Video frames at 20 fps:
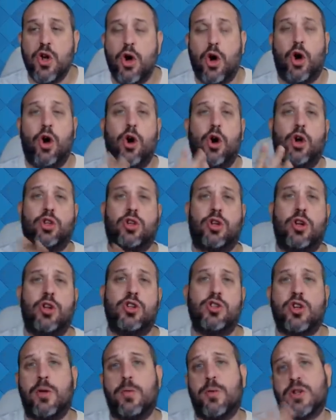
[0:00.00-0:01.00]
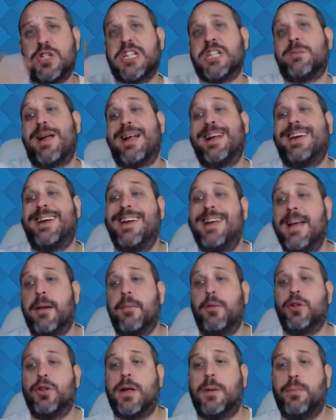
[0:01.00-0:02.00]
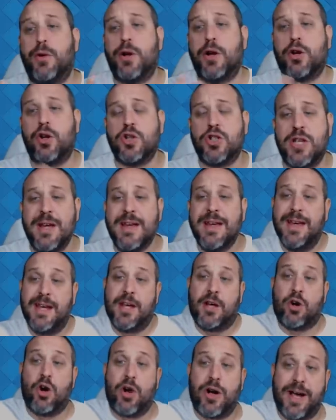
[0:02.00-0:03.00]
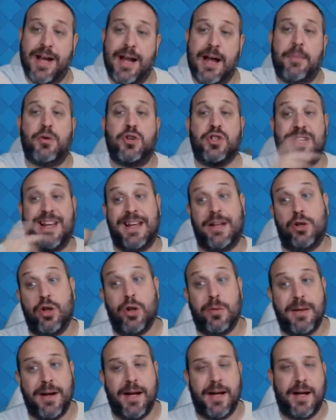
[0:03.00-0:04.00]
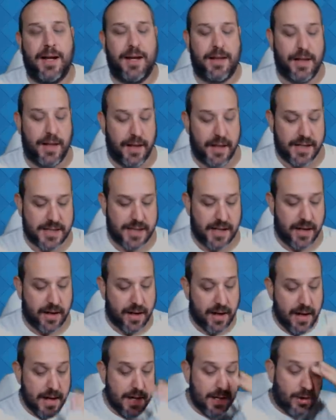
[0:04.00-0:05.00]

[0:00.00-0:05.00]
O, otro de los combos es Valkyria Montapuercos y congelamos en doble de elixir.